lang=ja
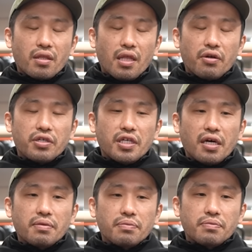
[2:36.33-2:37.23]

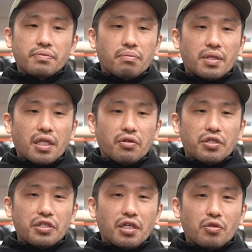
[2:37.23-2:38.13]

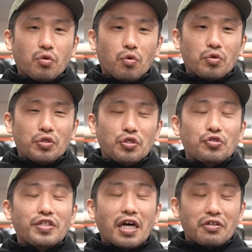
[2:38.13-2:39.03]
ダルキニアンと
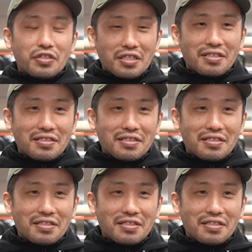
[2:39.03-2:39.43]
有利悪意、